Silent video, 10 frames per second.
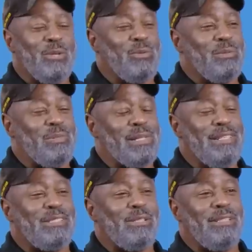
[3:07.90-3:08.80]
si instaura
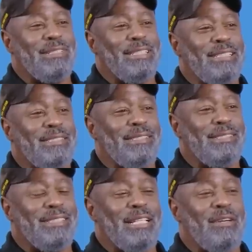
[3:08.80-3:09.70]
questa sorta di
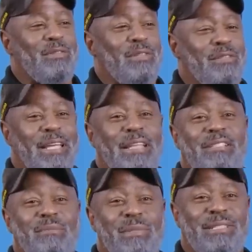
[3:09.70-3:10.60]
rapporto di intimità con
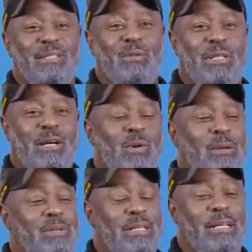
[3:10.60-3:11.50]
la propria arma.
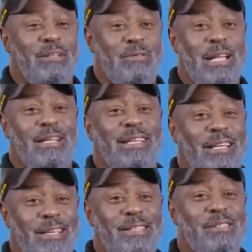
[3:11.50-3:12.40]
Si tratta
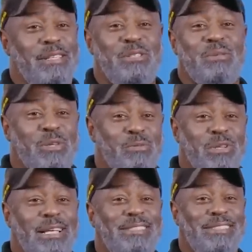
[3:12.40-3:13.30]
comunque di un rapporto
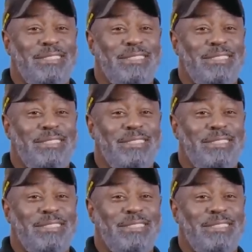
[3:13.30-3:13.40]
intimo